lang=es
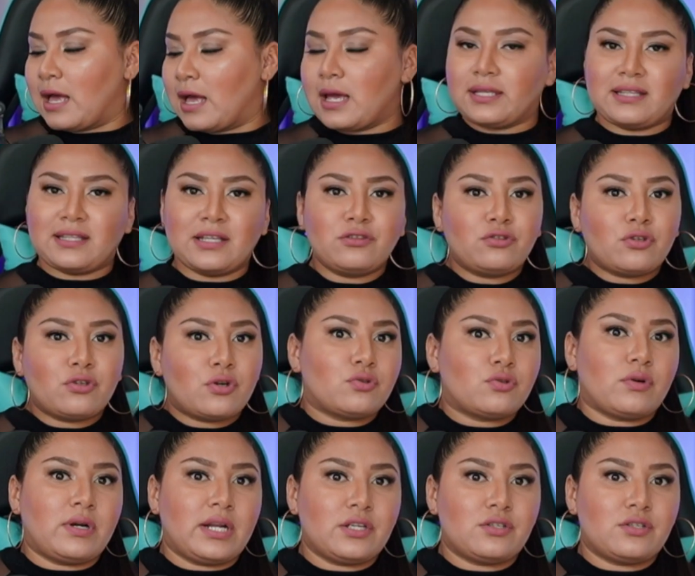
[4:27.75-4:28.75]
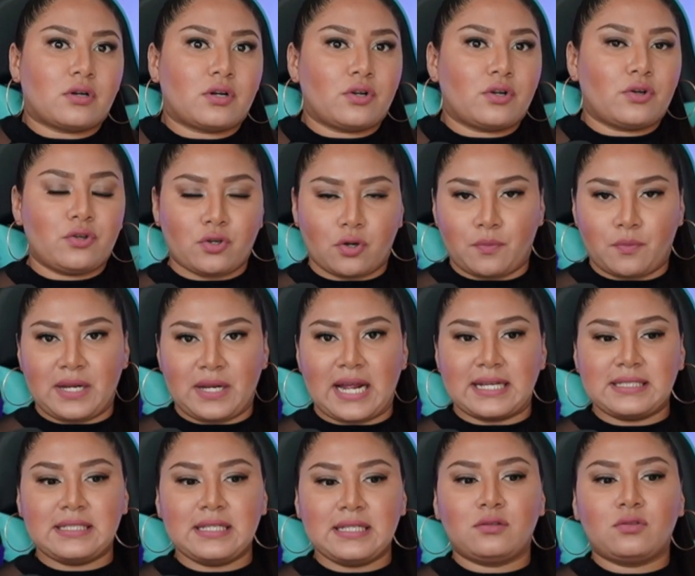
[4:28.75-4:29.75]
Está en todo su derecho, creo yo. Mira,
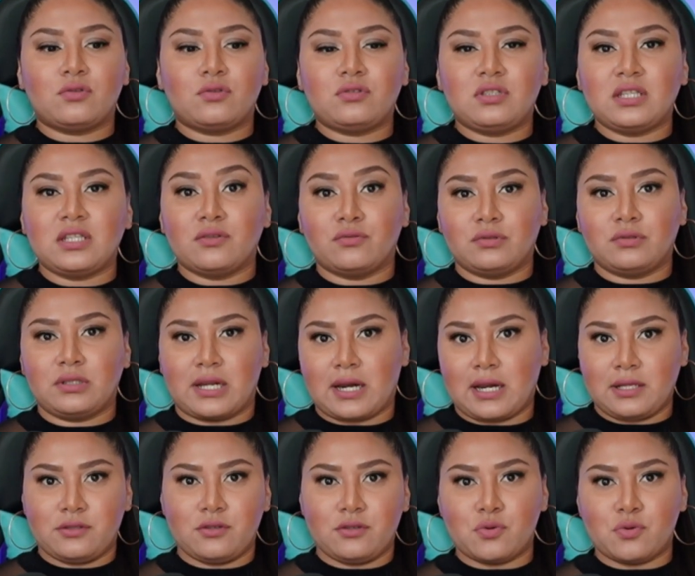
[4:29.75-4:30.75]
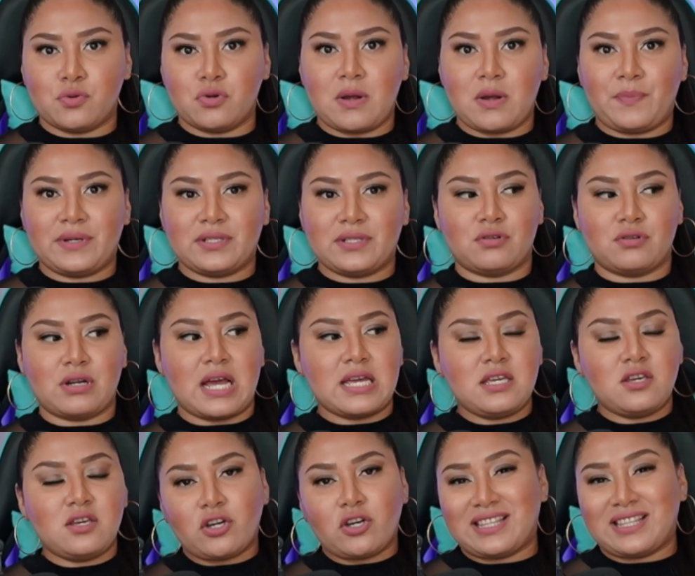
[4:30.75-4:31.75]
si tú tienes una relación con una persona
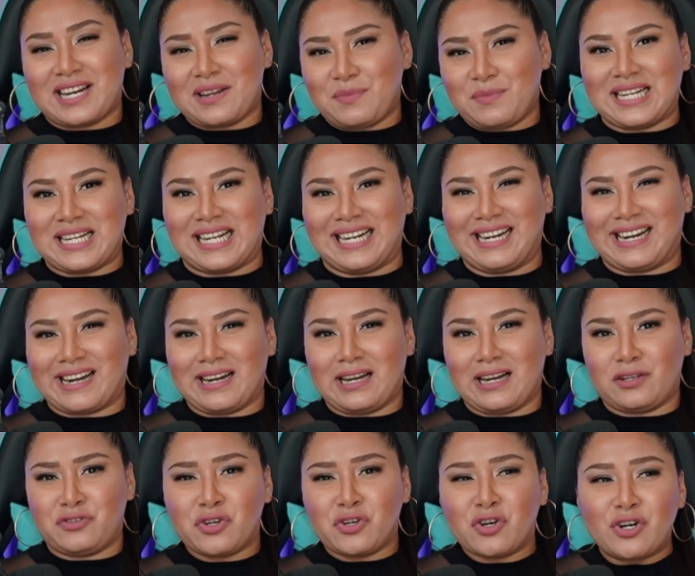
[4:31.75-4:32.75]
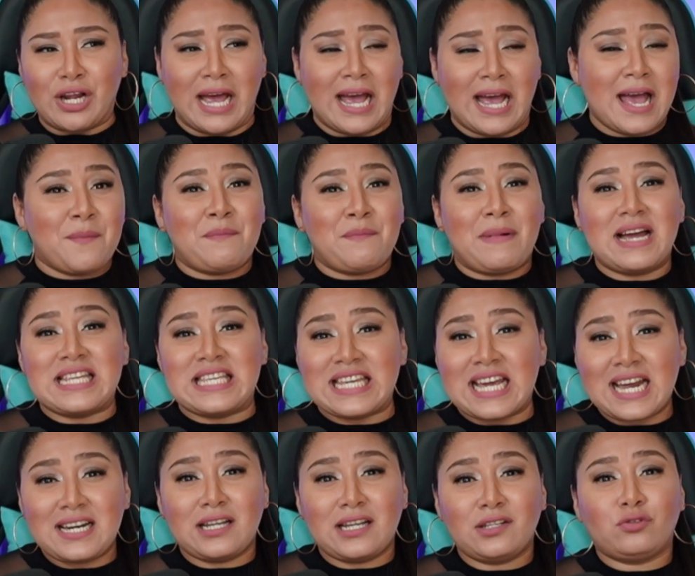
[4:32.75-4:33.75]
y hoy terminas la relación,
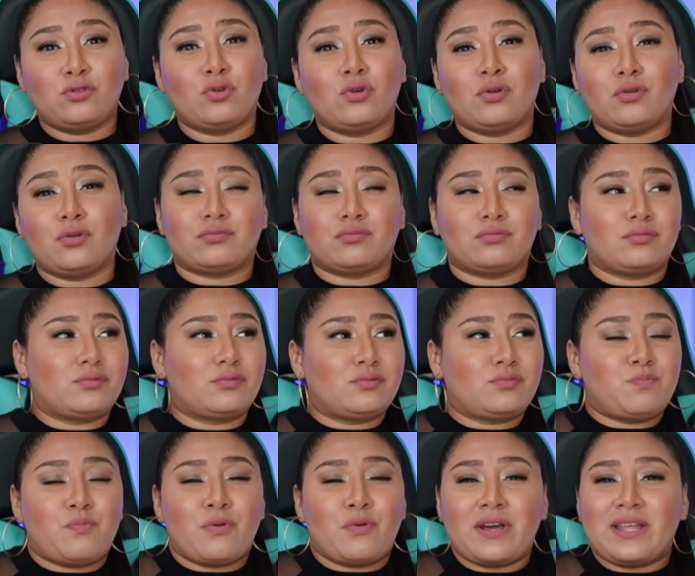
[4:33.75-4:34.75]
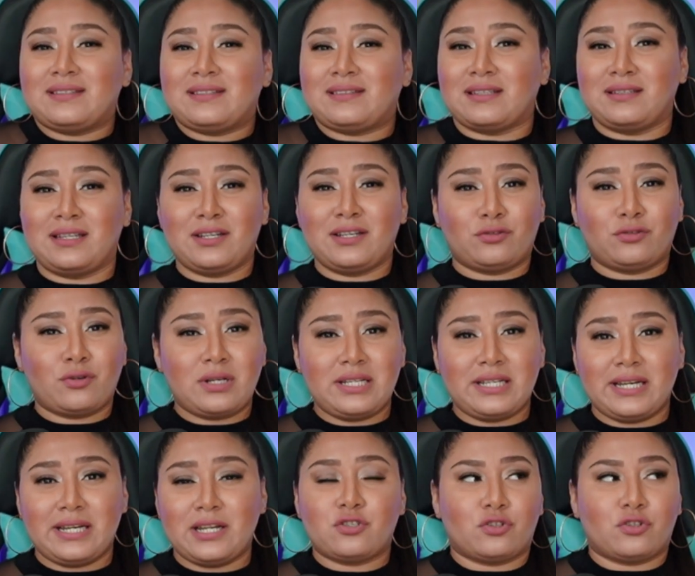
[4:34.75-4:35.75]
mañana tú puedes tener todo el
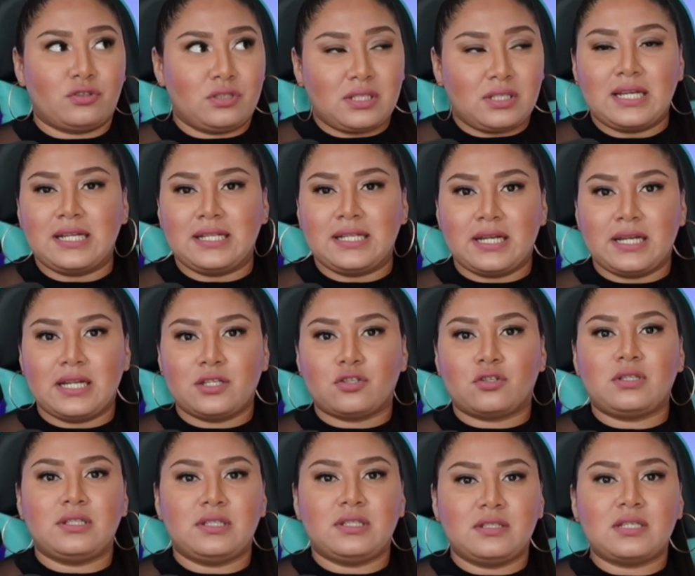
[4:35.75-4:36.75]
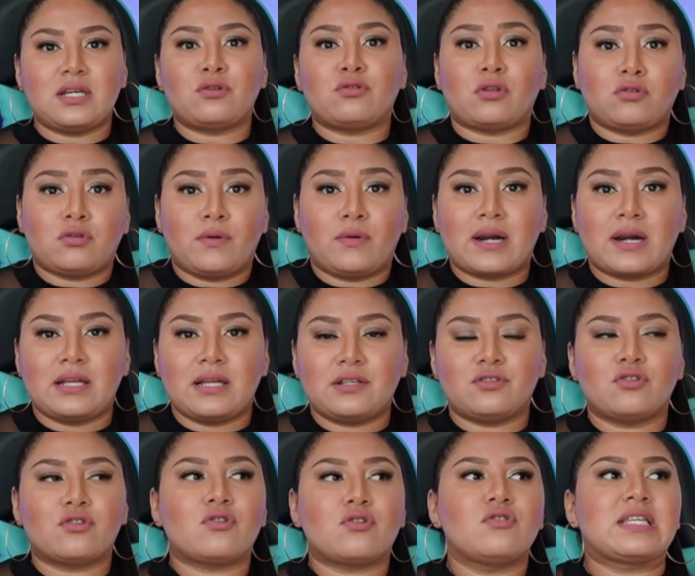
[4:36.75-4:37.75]
derecho, tienes el derecho de iniciar una nueva
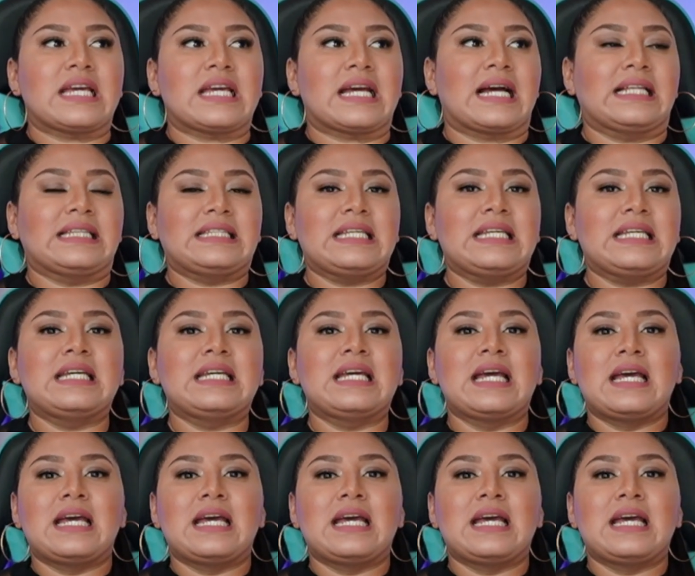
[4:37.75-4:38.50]
relación con quien a ti